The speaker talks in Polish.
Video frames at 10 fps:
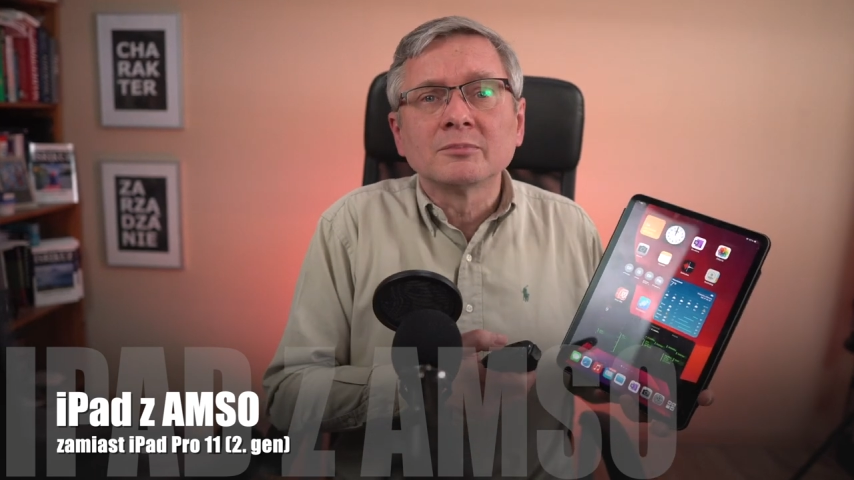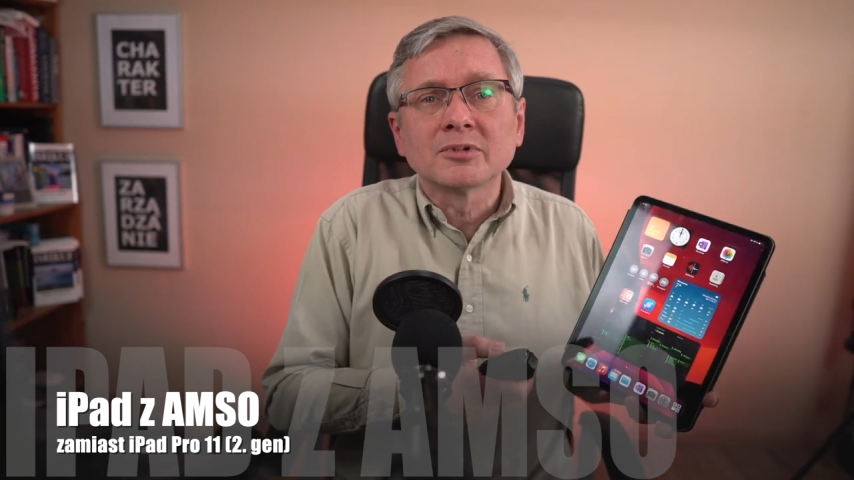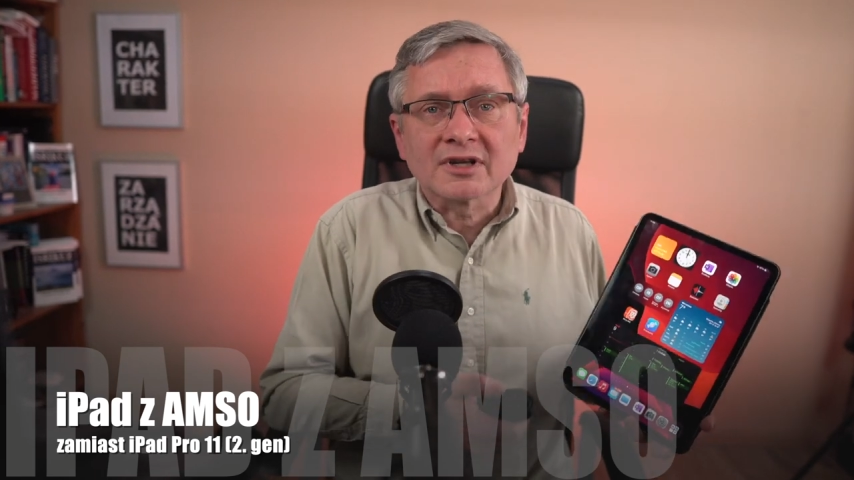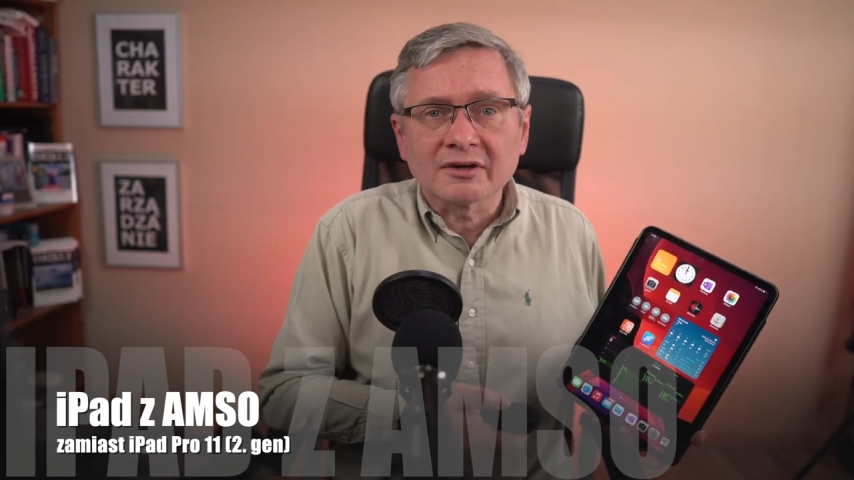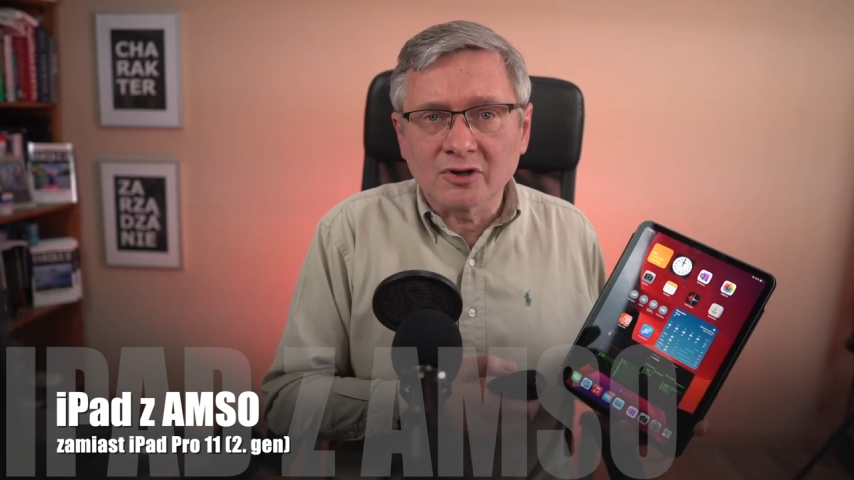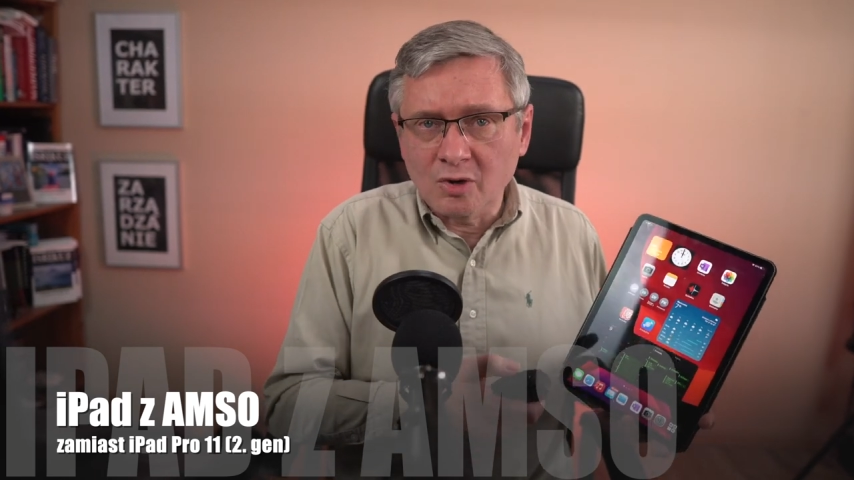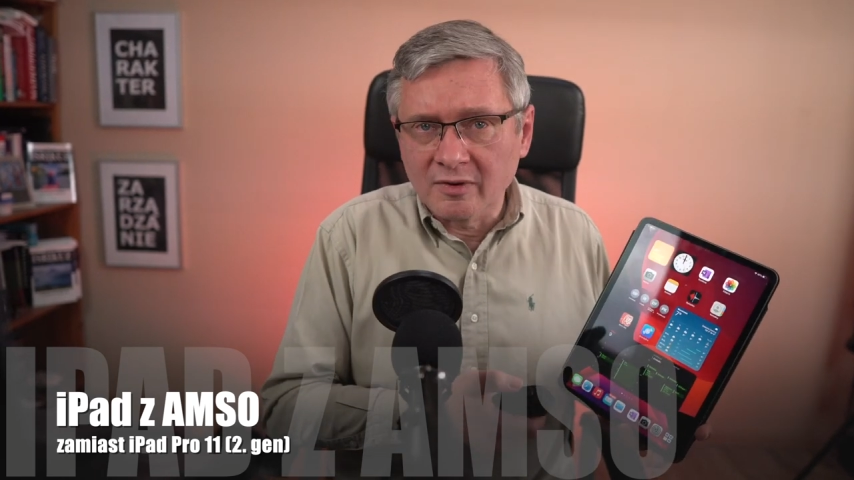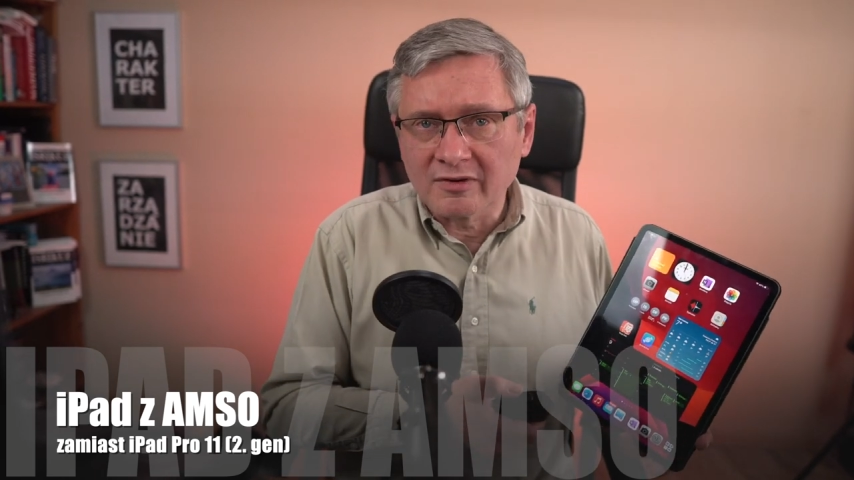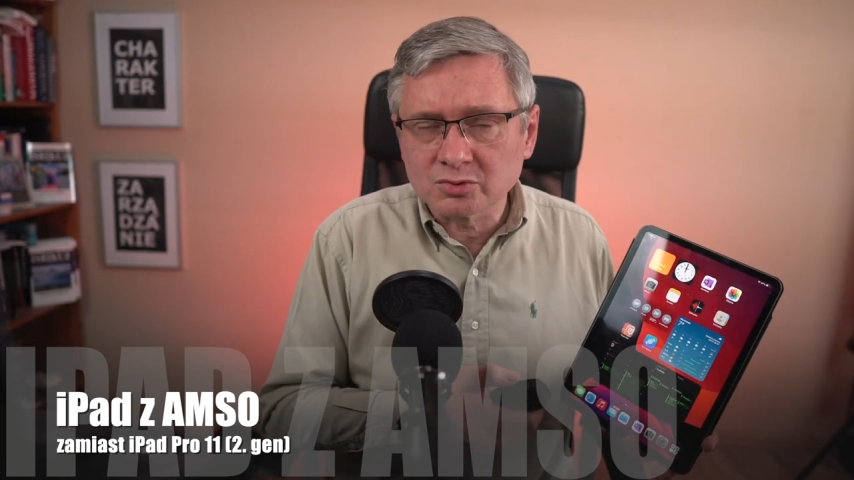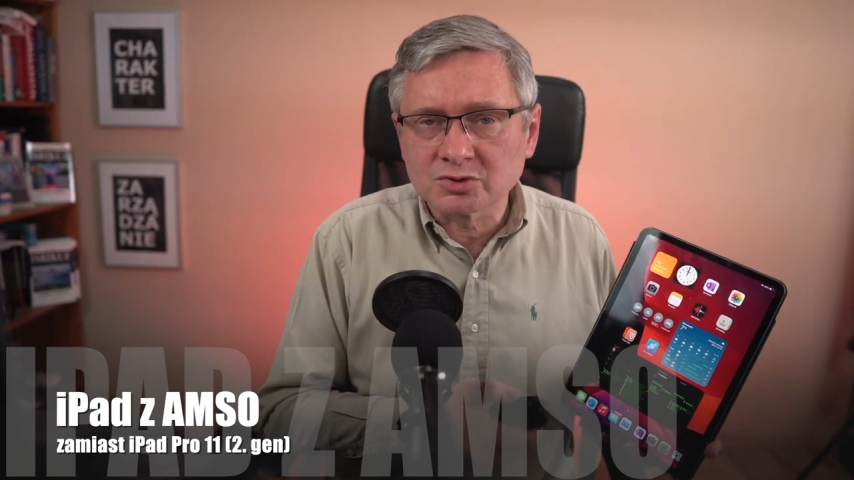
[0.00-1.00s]
potrafię
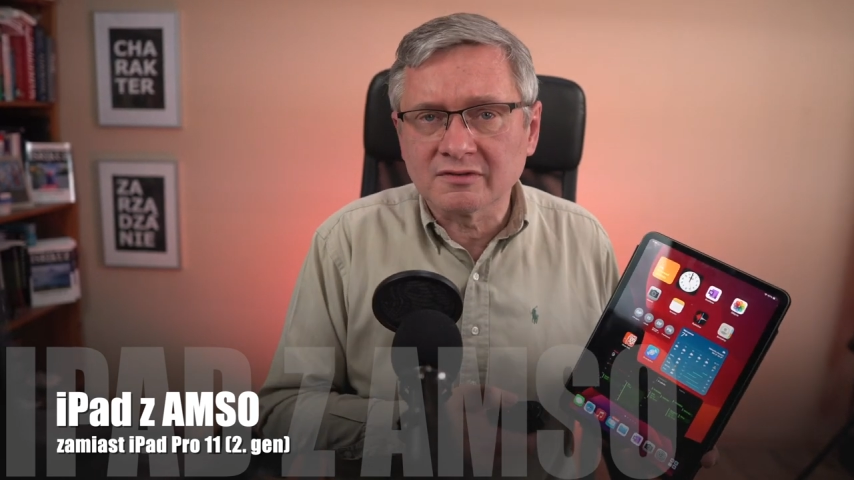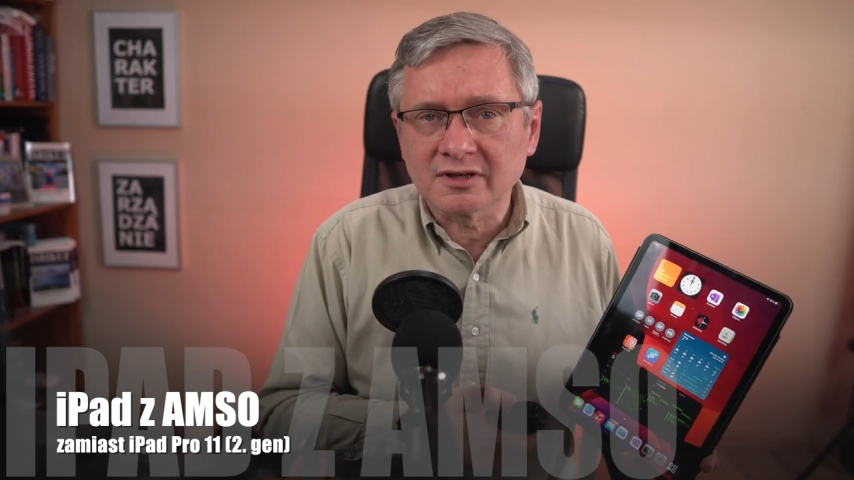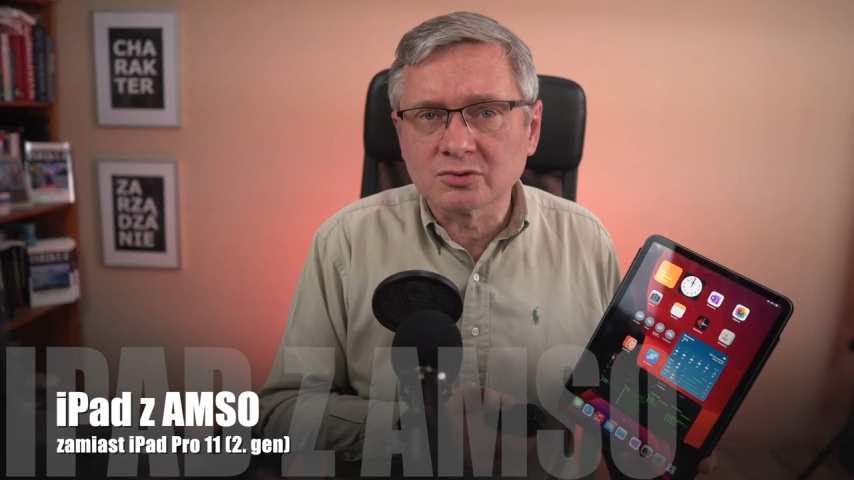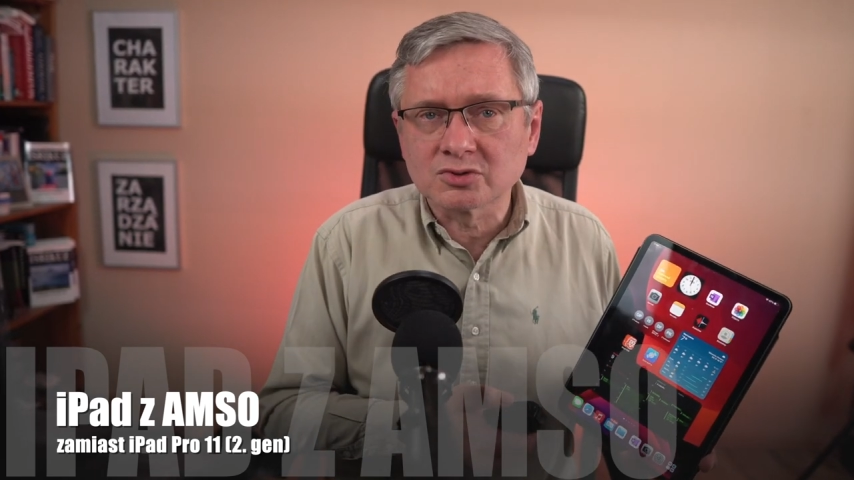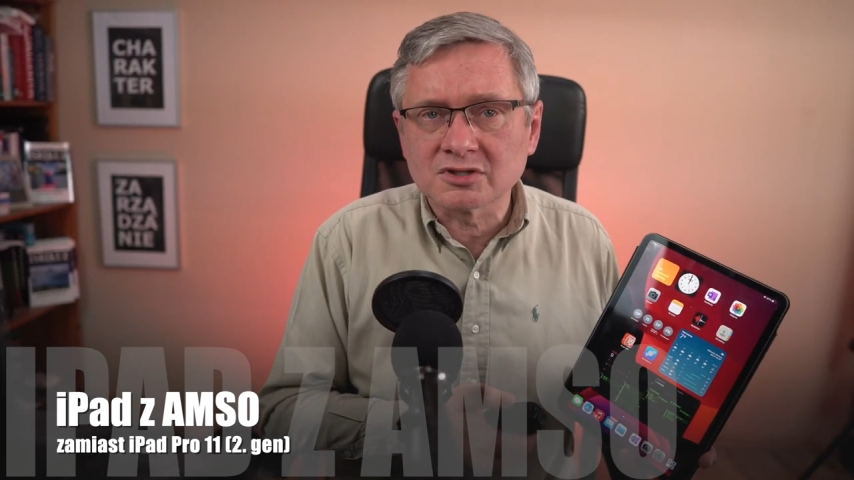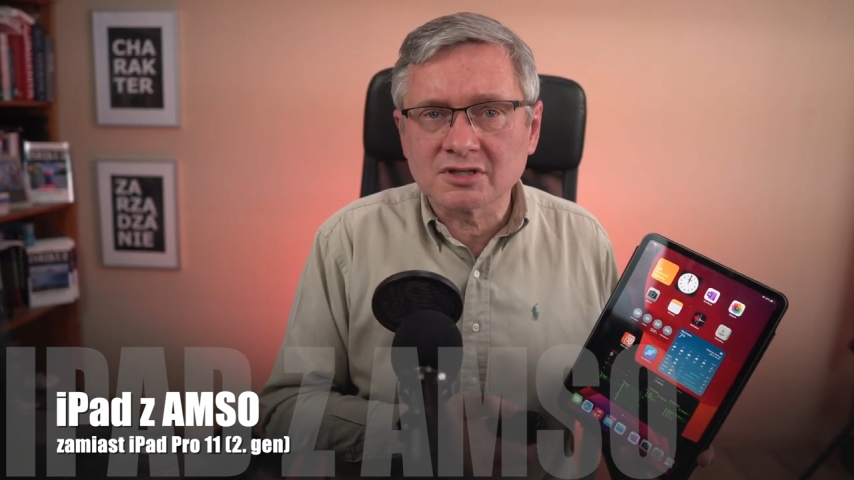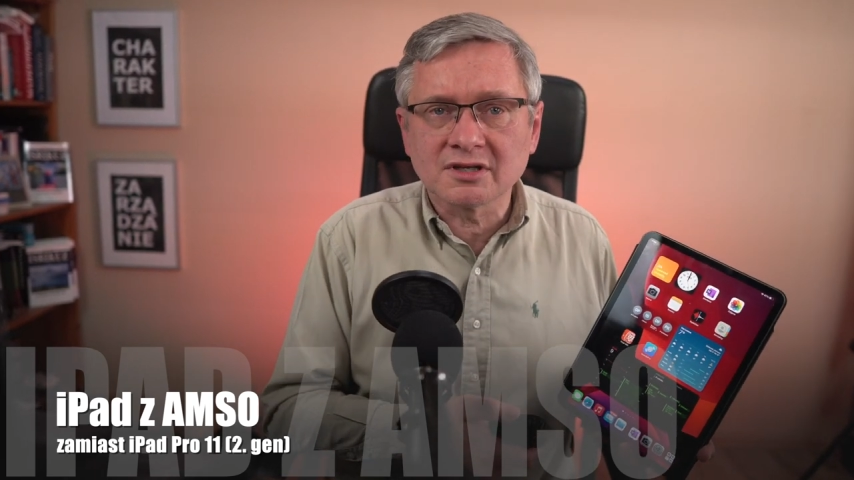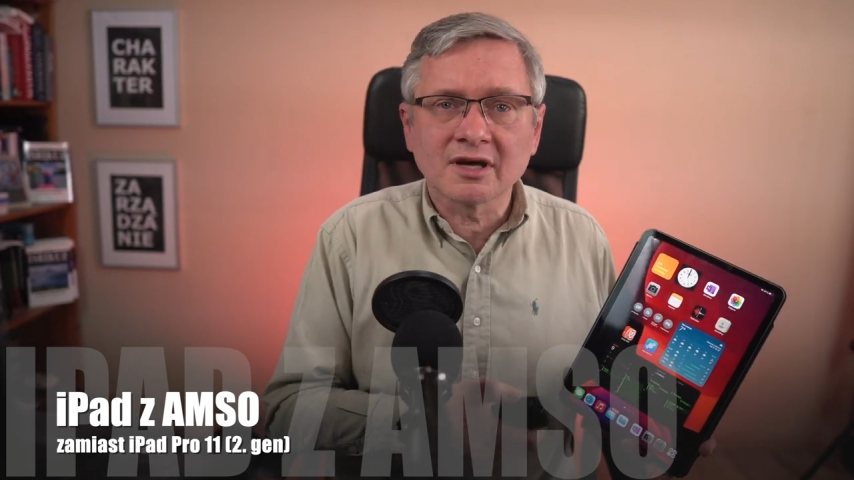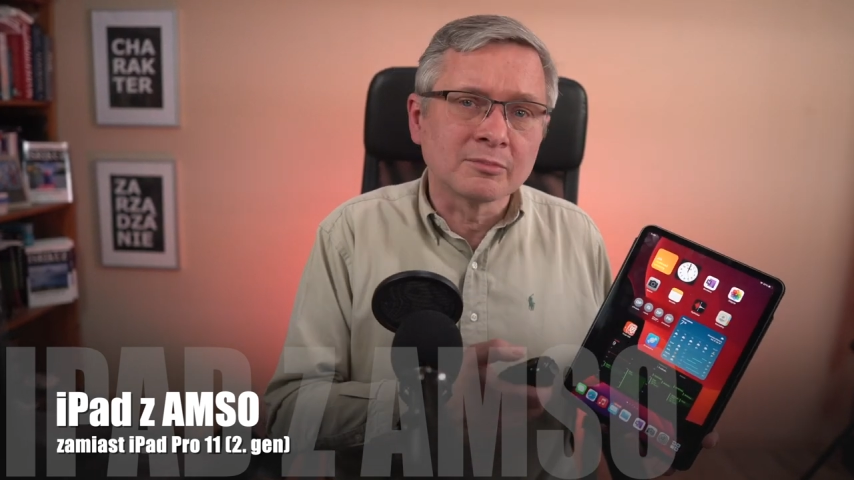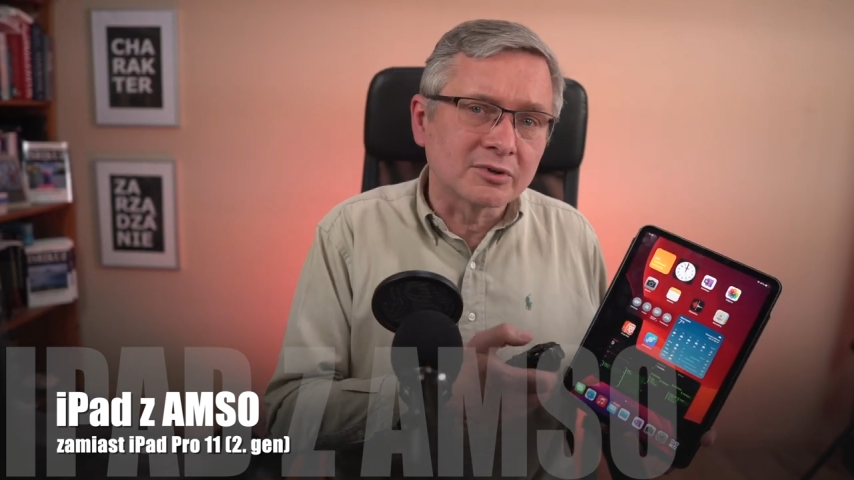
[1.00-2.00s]
kupować używane urządzenia,